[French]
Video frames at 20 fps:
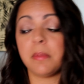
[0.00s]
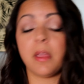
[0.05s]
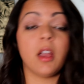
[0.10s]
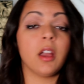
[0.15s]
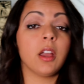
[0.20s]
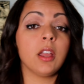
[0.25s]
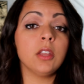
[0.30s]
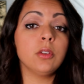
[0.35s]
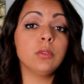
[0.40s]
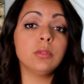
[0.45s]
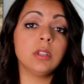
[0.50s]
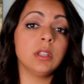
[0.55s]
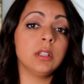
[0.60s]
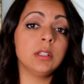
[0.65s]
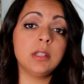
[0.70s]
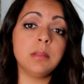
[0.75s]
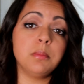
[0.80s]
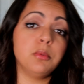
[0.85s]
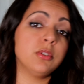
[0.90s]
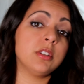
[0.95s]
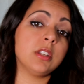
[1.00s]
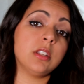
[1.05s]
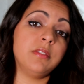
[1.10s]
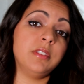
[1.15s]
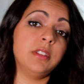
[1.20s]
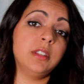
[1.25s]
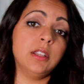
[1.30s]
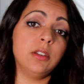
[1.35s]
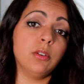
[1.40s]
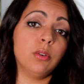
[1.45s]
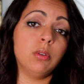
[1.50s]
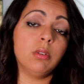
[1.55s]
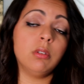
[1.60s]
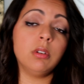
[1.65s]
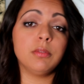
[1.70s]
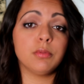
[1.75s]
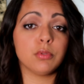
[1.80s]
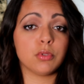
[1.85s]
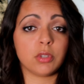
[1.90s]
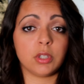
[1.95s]
Eh bien, réécoutez le début de cette
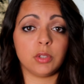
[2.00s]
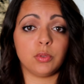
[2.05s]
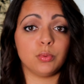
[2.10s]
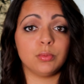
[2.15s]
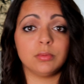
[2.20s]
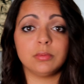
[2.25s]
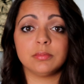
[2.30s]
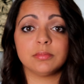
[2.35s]
vidéo et vous saurez tout.